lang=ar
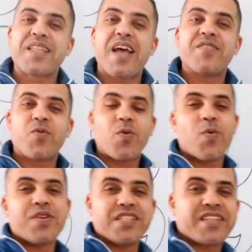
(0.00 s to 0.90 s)
وبكده
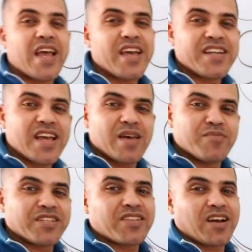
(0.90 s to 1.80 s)
نكون انتهينا
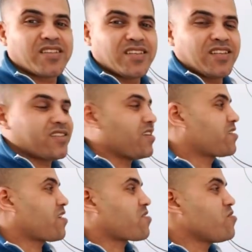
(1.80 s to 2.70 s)
من تخطيط
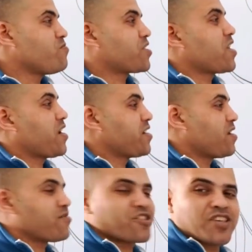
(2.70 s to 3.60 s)
التصميم
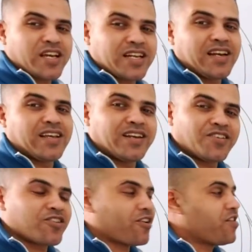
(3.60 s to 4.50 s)
بتاعنا بالشكل
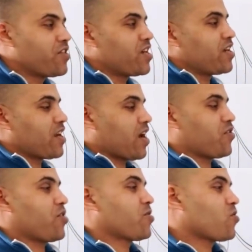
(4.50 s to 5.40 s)
اللي شرحناه
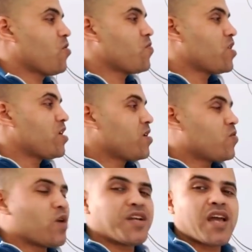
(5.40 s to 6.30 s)
لحضراتكم
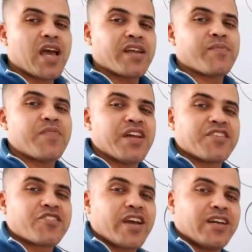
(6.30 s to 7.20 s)
وهنا هنبدأ
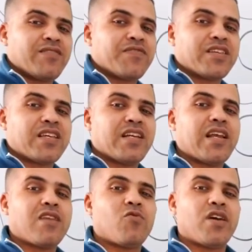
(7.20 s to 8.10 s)
نشتغل في
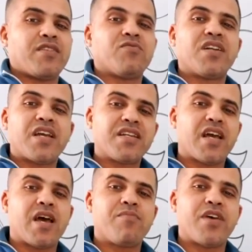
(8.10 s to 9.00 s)
الألوان وأنا
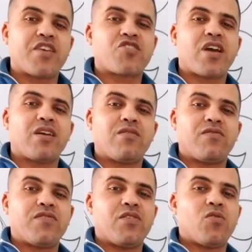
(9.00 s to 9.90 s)
هنا هبدأ أشتغل
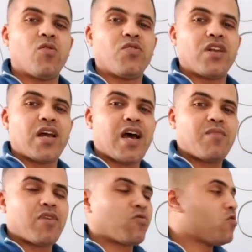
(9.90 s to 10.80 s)
في اللون
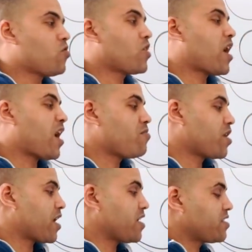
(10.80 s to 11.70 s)
الأحمر واللون
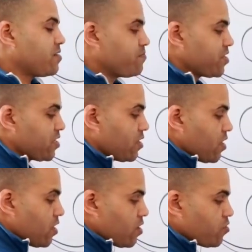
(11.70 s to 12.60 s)
الأحمر هتهن بيه
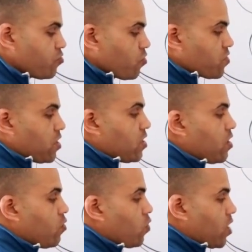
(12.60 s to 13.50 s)
الجزء
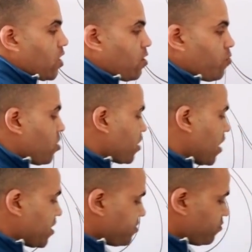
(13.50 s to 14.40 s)
اللي هو عبارة
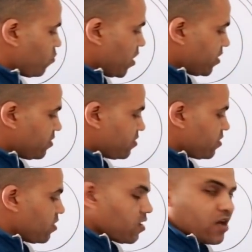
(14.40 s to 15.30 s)
عن ورد
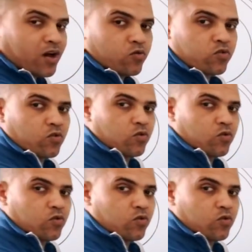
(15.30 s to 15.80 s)
أو